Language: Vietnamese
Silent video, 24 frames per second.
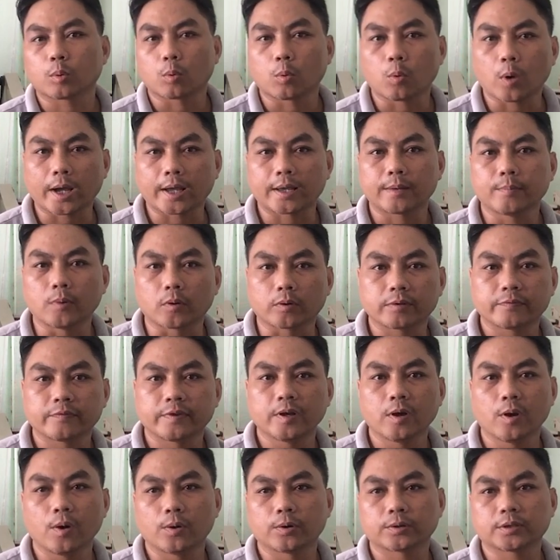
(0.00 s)
quay một cái
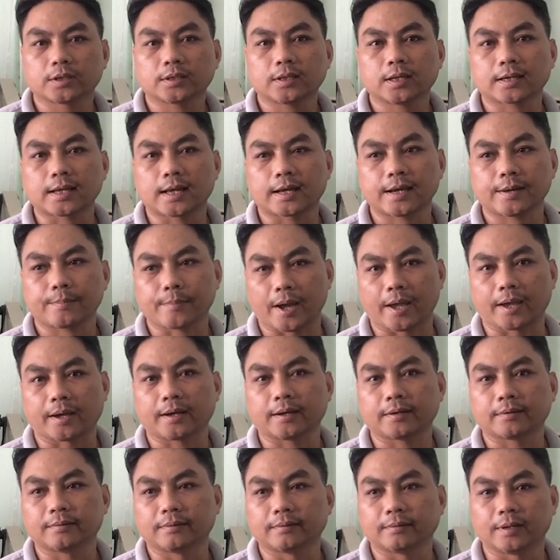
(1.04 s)
video cho tất cả các bạn
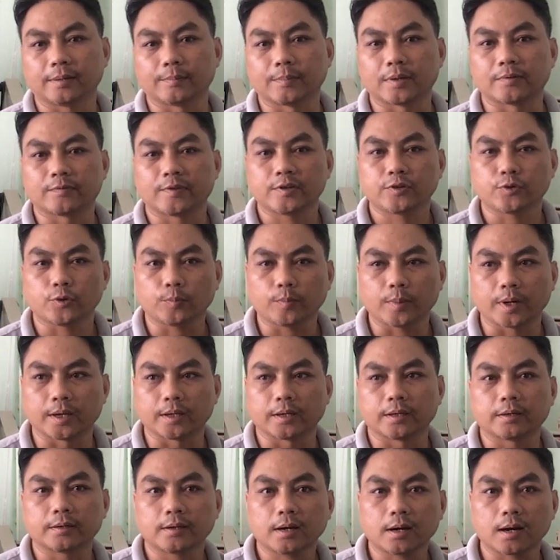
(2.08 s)
thì mình phải chuẩn
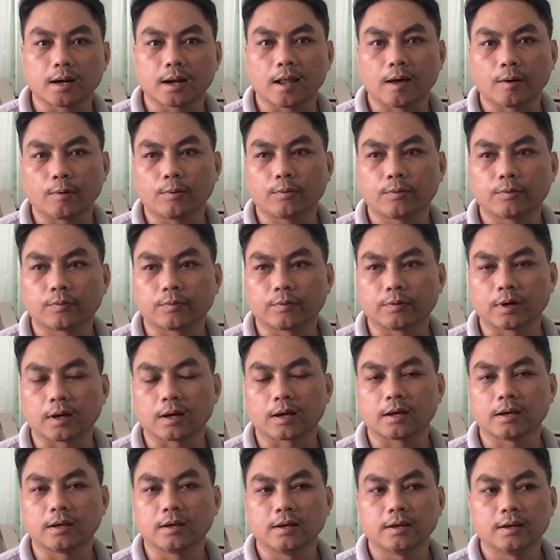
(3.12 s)
bị rất là lâu,
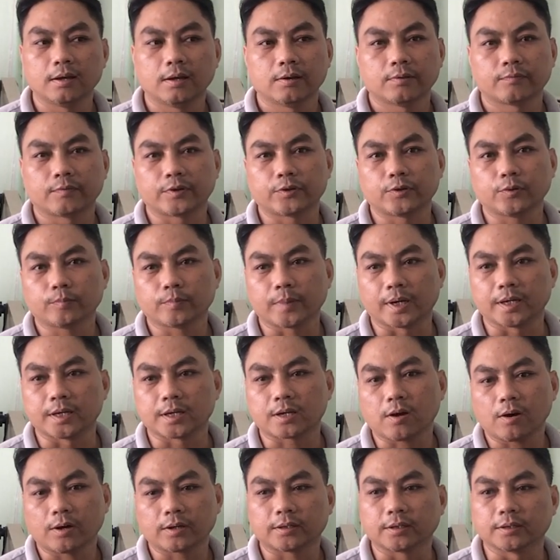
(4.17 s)
phải chuẩn bị
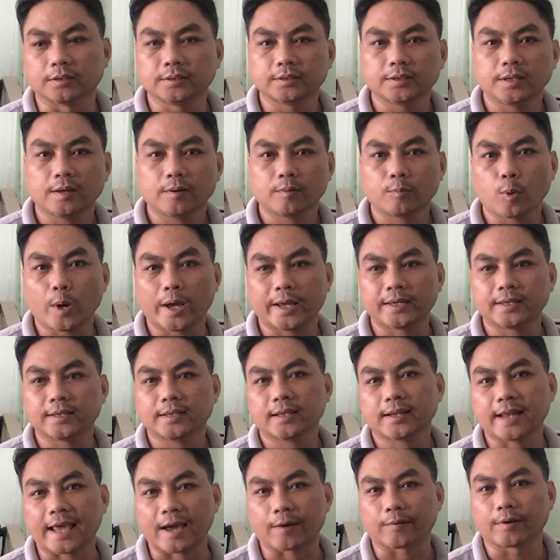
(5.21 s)
coi thử nó quay như
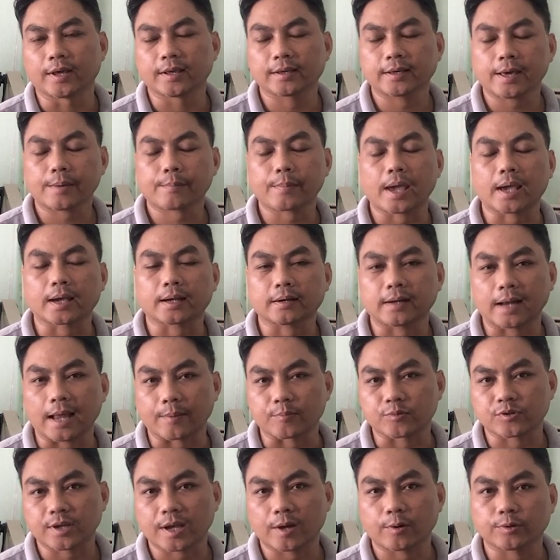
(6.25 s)
thế nào để các bạn
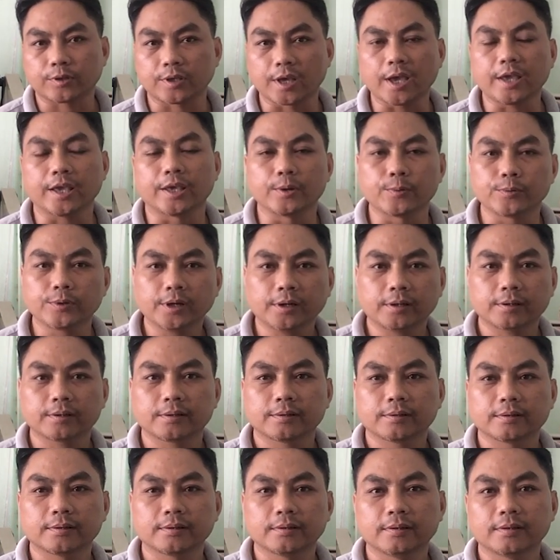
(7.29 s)
làm sao dễ hiểu nhất.
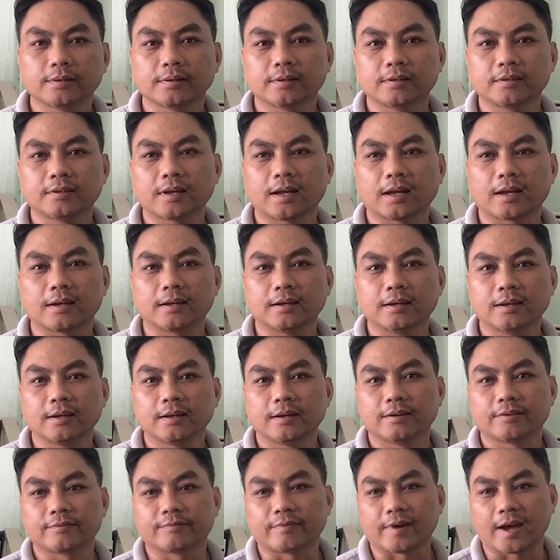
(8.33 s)

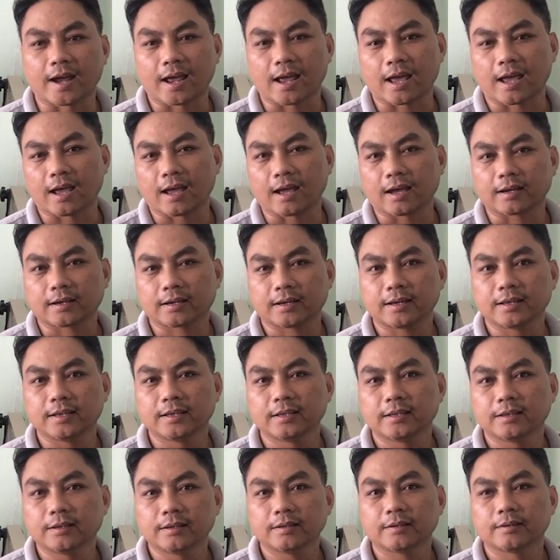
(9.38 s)
Và
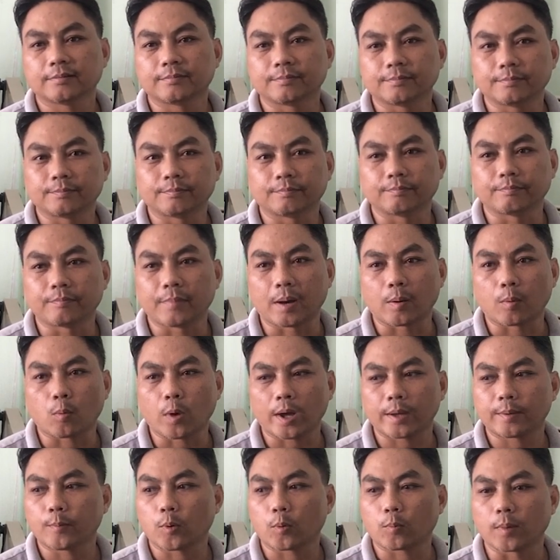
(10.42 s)
khi mà
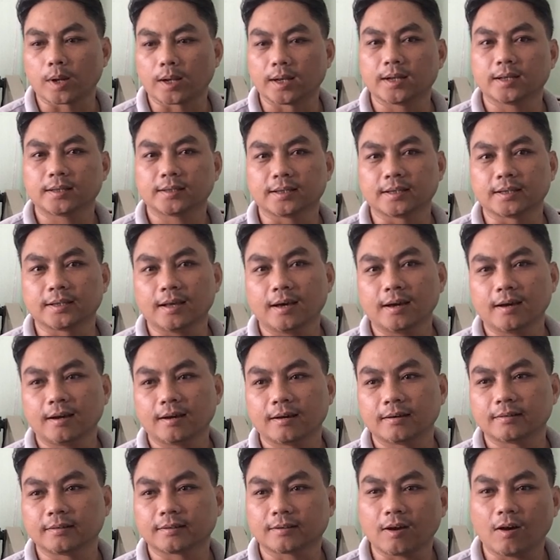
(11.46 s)
quay một mình thì nó
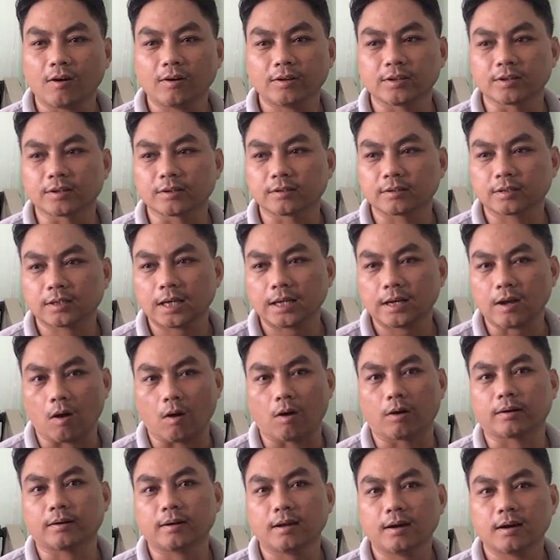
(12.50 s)
hơi có những cái
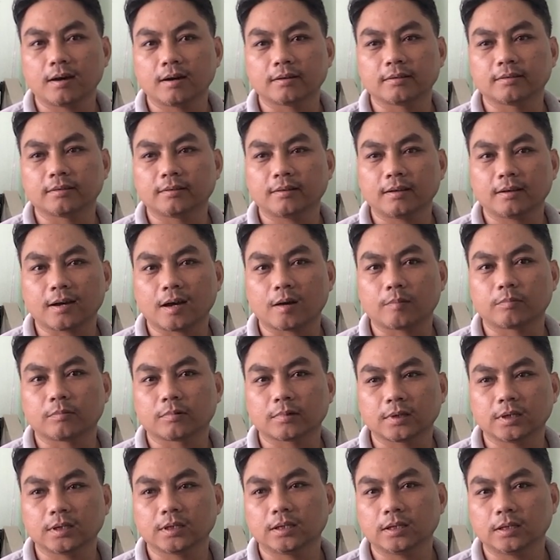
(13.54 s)
đoạn nó hơi nó không
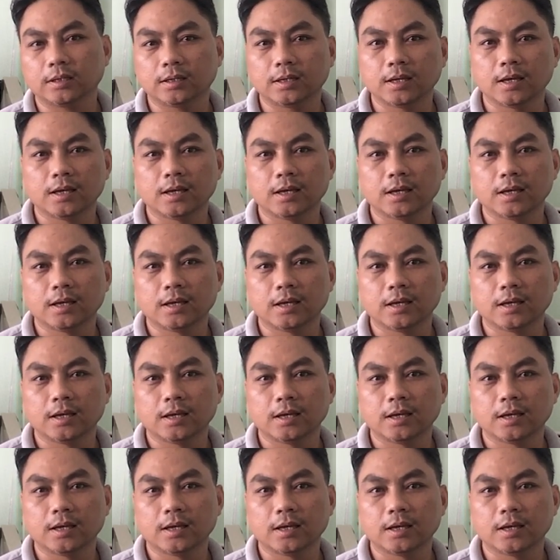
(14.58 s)
cái